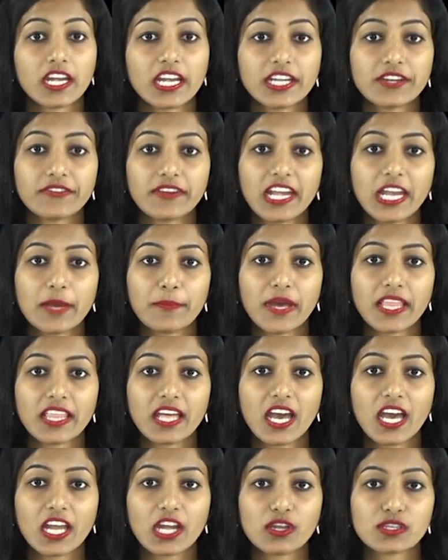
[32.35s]
రెండు వేల
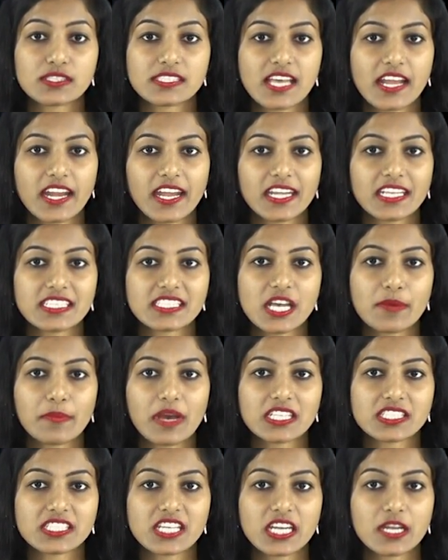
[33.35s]
పదహారులో సరైన
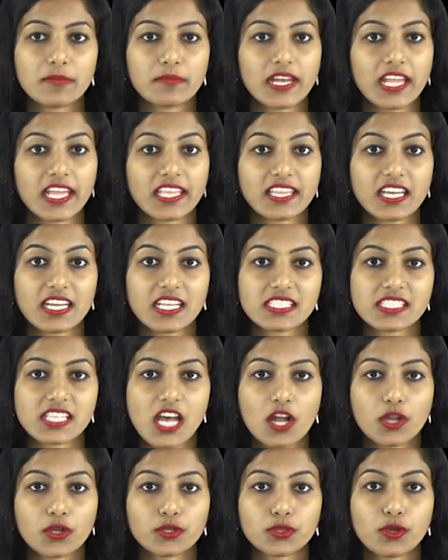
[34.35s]
సమాచారం లేదనే
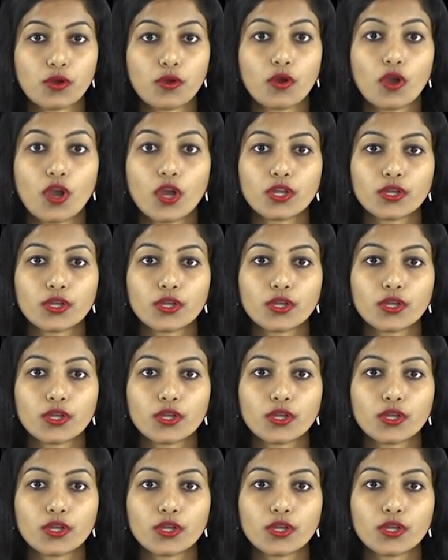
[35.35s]
సాకుతో